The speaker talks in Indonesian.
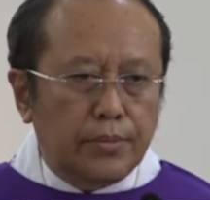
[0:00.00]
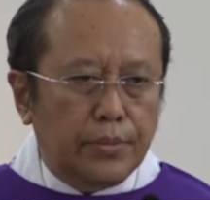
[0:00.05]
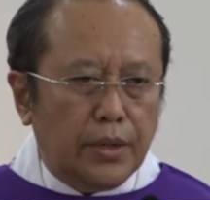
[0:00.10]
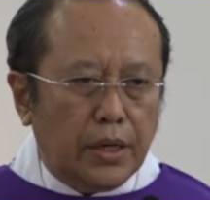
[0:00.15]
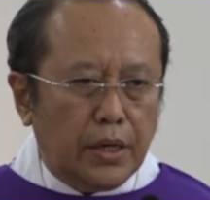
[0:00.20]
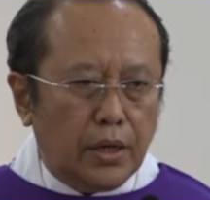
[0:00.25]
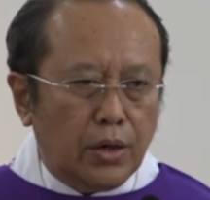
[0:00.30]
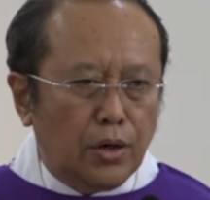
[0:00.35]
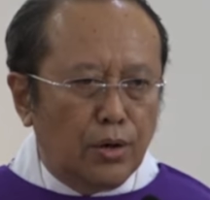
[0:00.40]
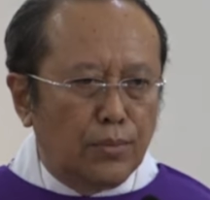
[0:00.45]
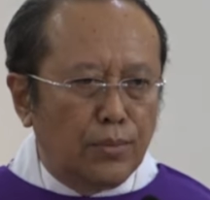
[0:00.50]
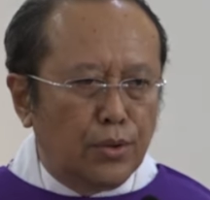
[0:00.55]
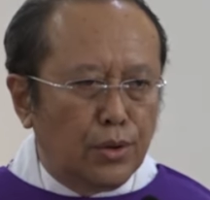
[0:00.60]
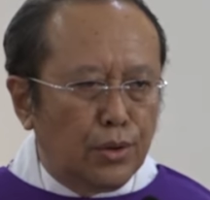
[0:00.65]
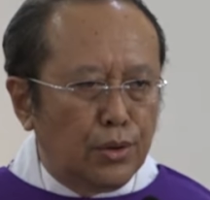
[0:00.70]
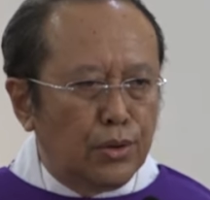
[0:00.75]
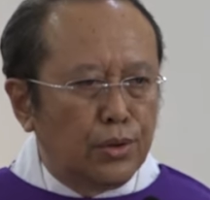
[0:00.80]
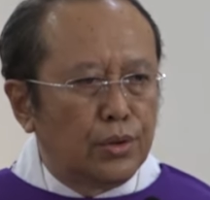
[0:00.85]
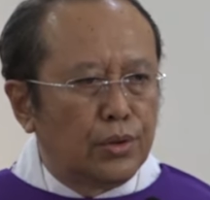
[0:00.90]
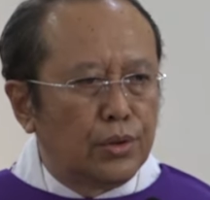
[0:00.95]
Para
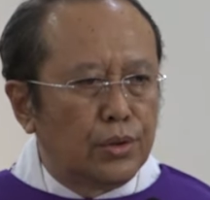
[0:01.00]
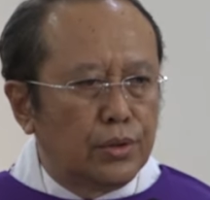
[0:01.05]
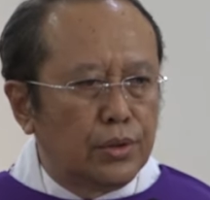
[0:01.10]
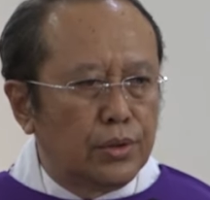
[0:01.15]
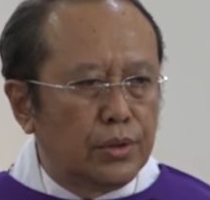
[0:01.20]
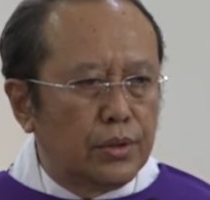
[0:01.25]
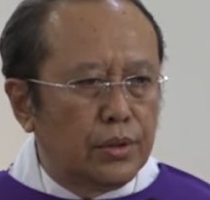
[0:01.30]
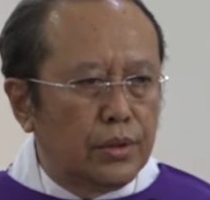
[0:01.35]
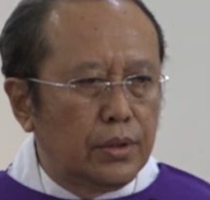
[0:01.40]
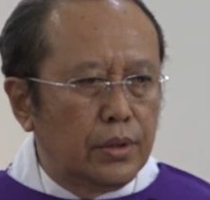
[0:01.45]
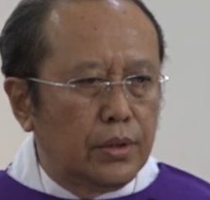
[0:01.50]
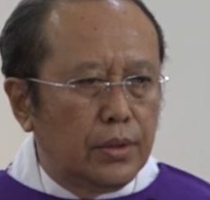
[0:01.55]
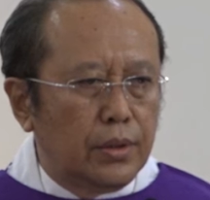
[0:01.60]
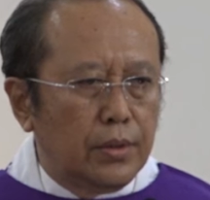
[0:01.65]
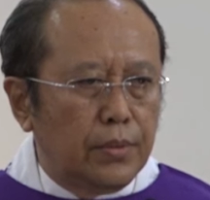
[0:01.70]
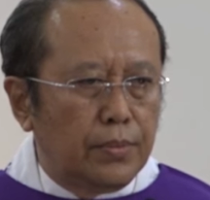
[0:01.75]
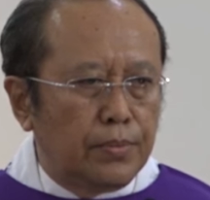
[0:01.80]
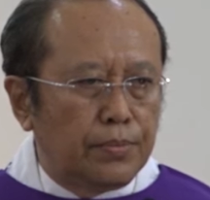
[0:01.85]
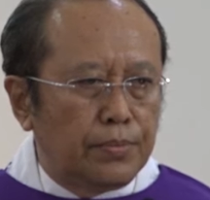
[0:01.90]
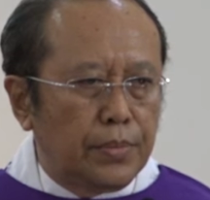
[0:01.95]
Romo,
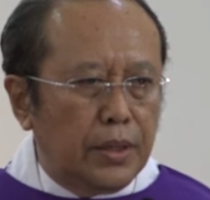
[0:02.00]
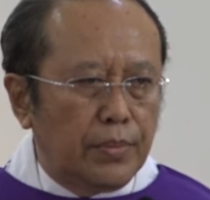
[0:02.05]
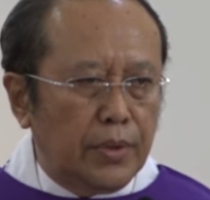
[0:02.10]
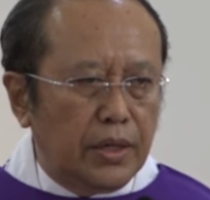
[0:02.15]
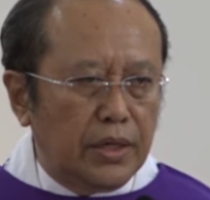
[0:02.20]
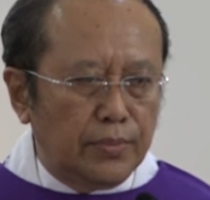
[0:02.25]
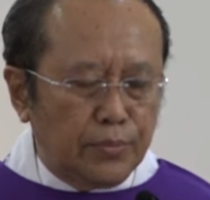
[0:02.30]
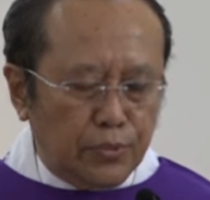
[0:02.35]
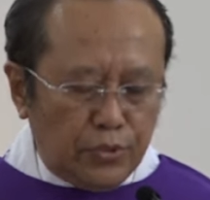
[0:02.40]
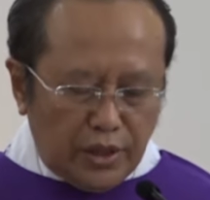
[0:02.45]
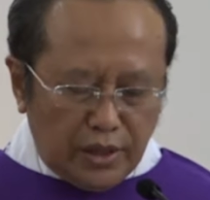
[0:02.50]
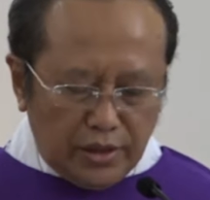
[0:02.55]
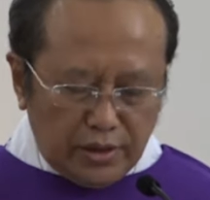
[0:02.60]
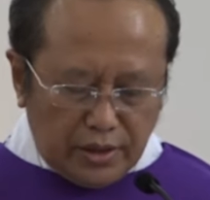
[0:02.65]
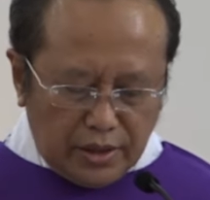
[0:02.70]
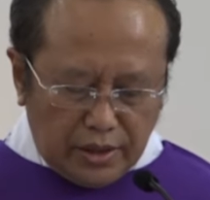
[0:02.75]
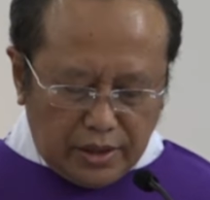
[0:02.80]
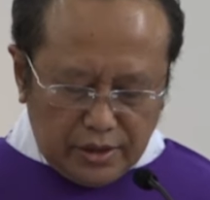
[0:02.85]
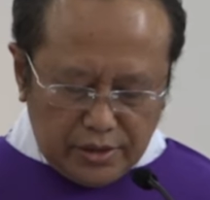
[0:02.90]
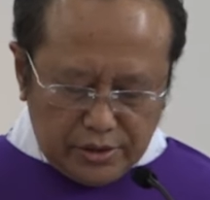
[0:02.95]
Bapak Ibu yang
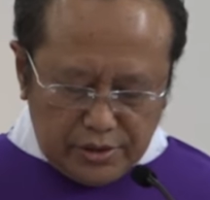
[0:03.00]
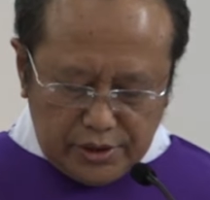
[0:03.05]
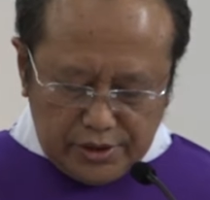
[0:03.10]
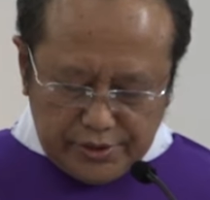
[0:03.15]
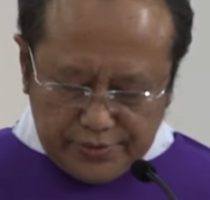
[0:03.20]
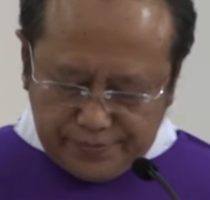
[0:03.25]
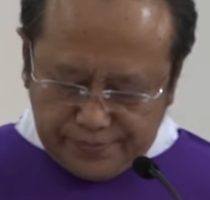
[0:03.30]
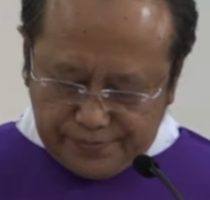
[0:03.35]
terkasih,